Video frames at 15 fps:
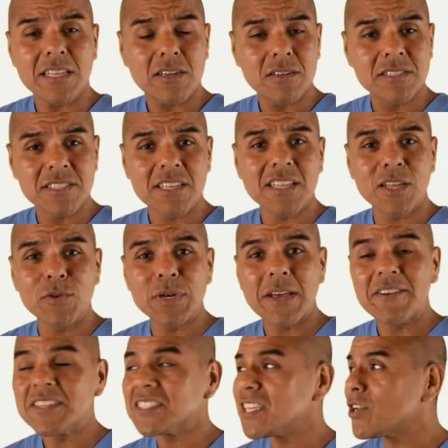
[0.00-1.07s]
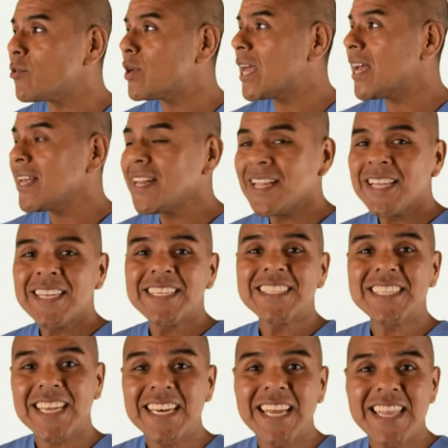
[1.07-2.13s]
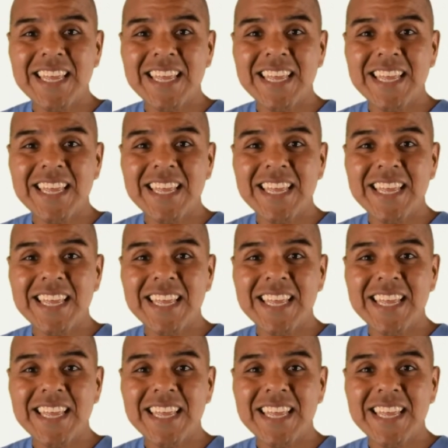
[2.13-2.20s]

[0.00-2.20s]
consiste en una vesícula llena